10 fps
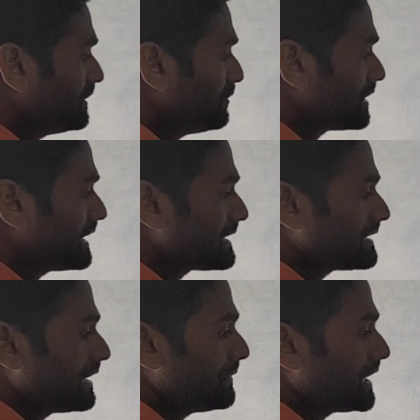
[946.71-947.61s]
ఇది ఒకట్ల
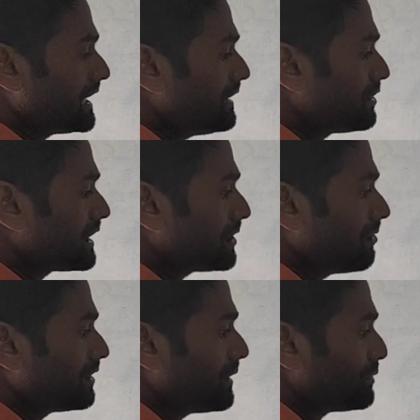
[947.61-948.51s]
స్థానమే కదా
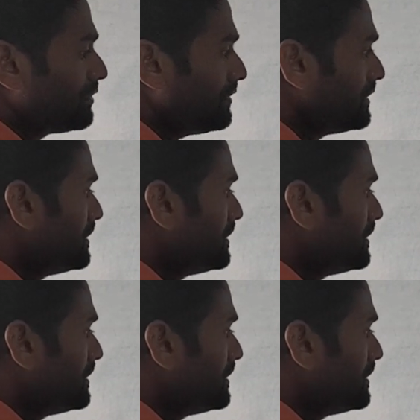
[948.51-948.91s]
ఒకట్లో ఉన్నప్పుడు